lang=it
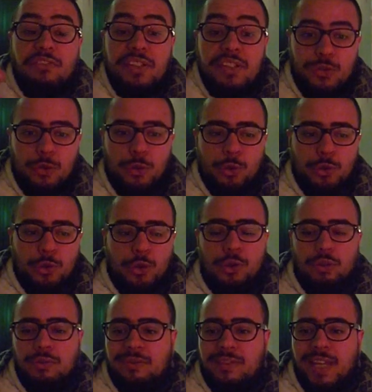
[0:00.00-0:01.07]
vi
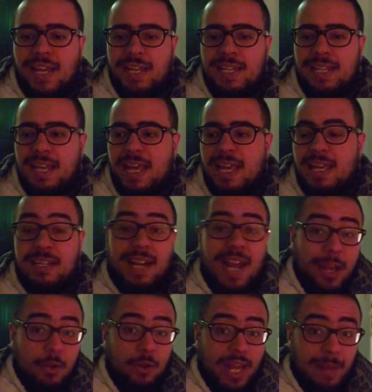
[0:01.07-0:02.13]
sono delle
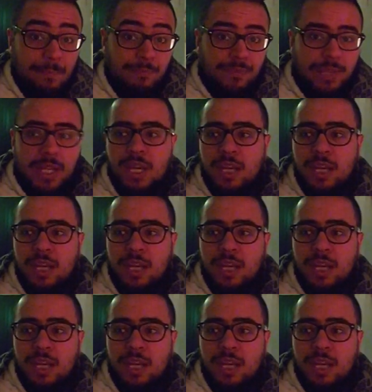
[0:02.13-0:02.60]
regole,